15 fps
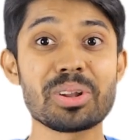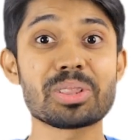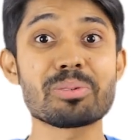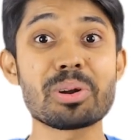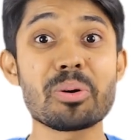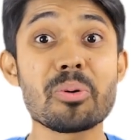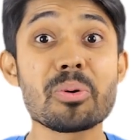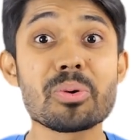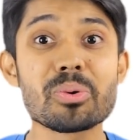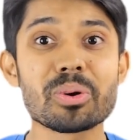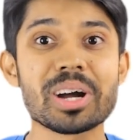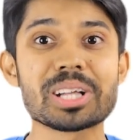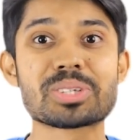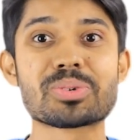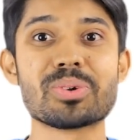কারণে তোমার অন্য
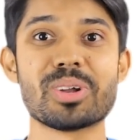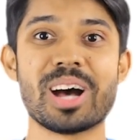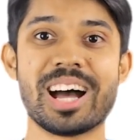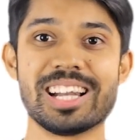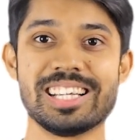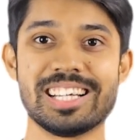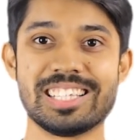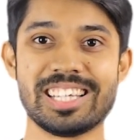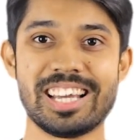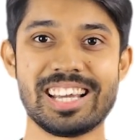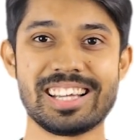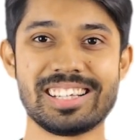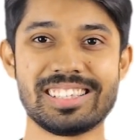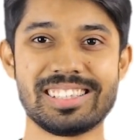কাজগুলো হারিয়ে যায়